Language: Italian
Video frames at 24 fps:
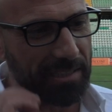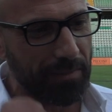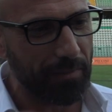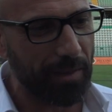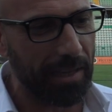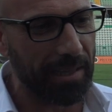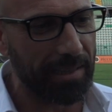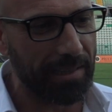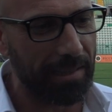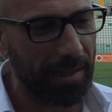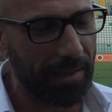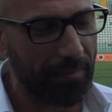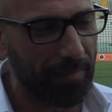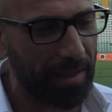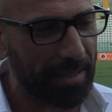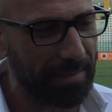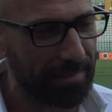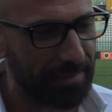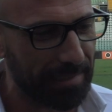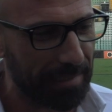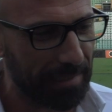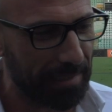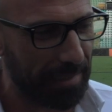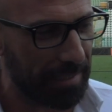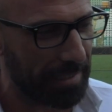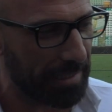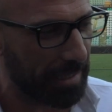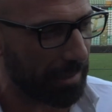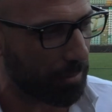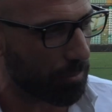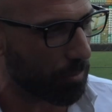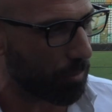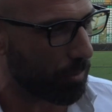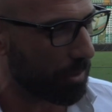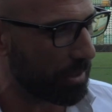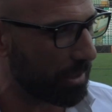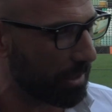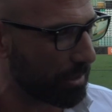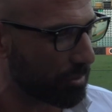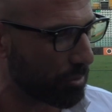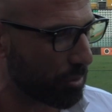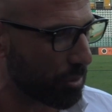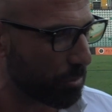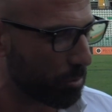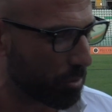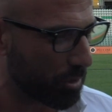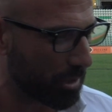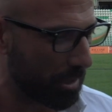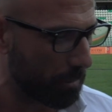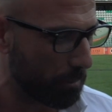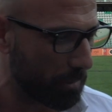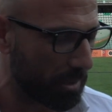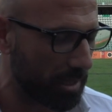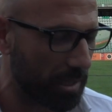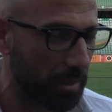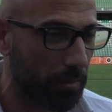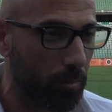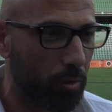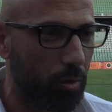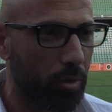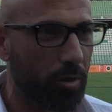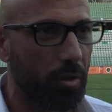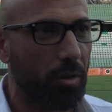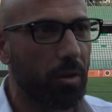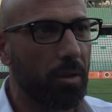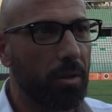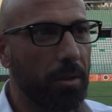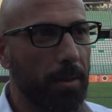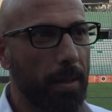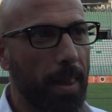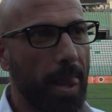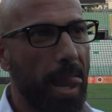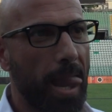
si va in, avanti in linea con quelli che sono i programmi di lavoro